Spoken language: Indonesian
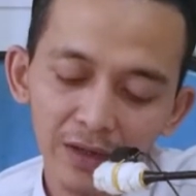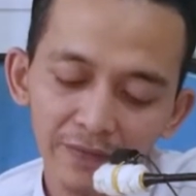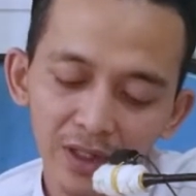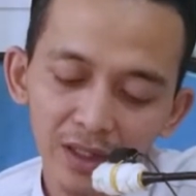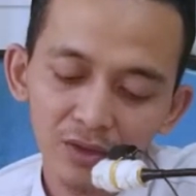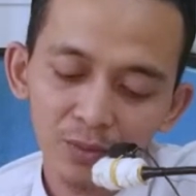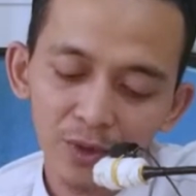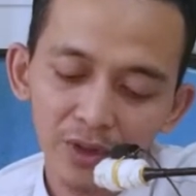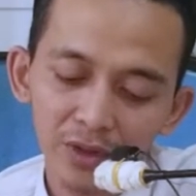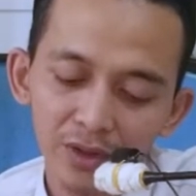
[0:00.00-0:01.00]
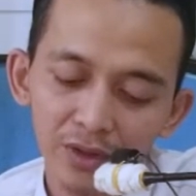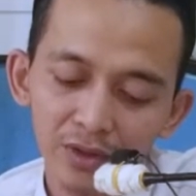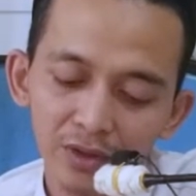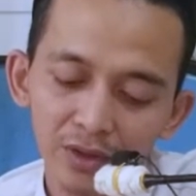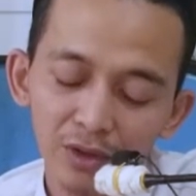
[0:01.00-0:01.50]
fa supaya
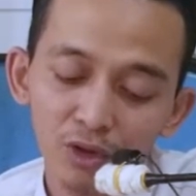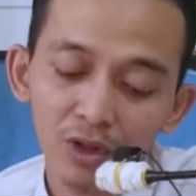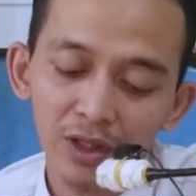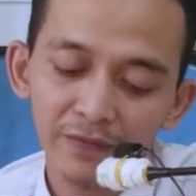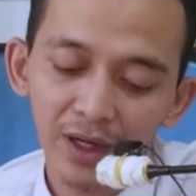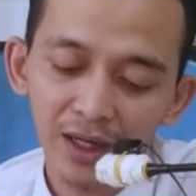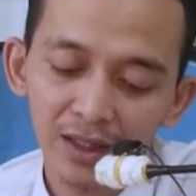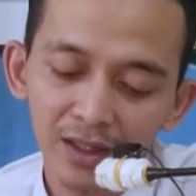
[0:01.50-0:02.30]
liusodifa